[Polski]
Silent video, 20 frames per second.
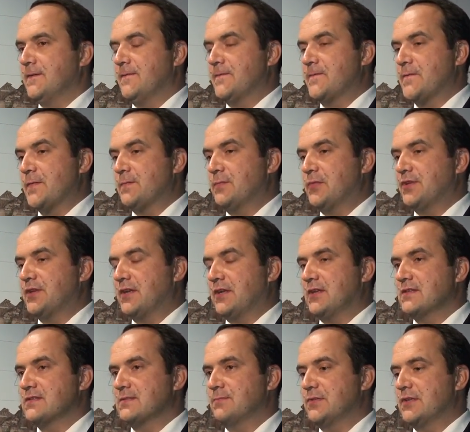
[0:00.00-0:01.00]
mm, bo
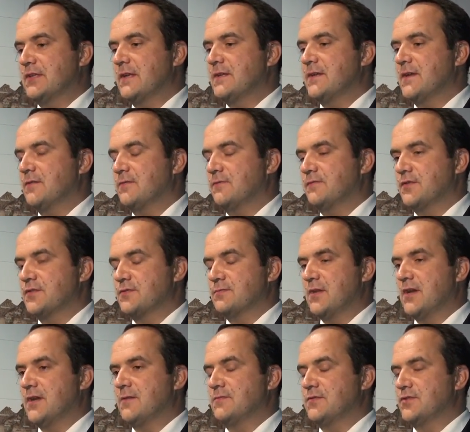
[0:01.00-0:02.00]
takie pytania również
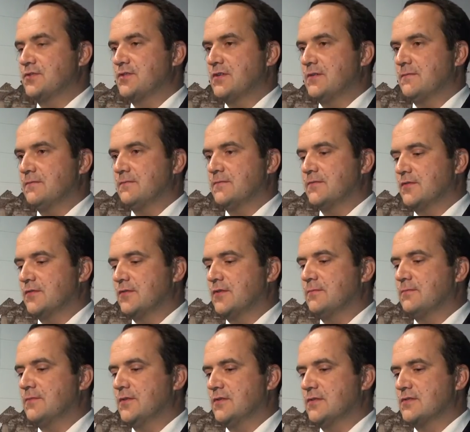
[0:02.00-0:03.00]
miałem gdzieś tam
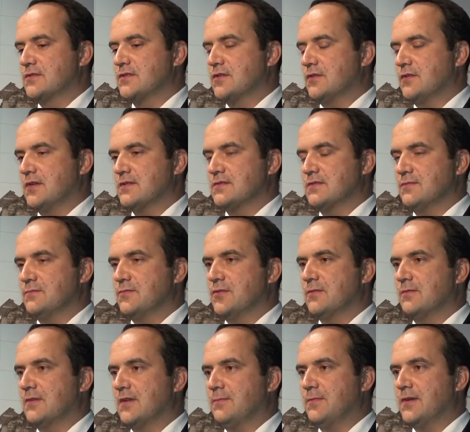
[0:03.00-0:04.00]
do mnie, co ja
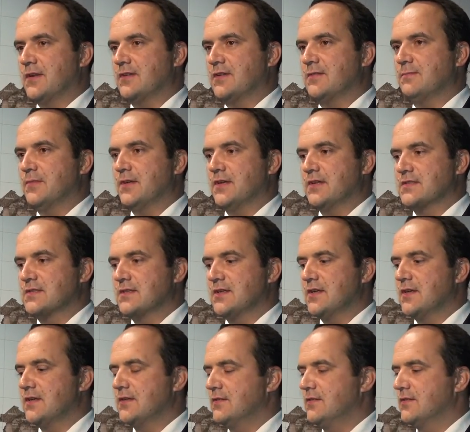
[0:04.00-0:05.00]
zrobiłem dla partii
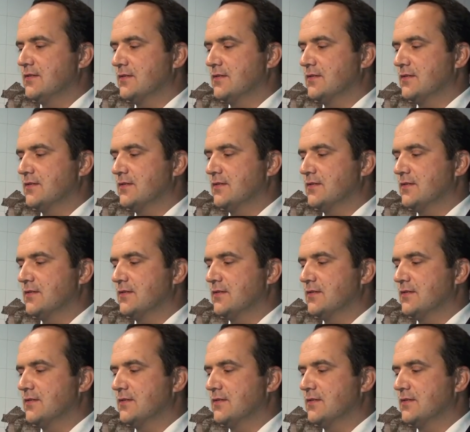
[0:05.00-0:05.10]
PSL,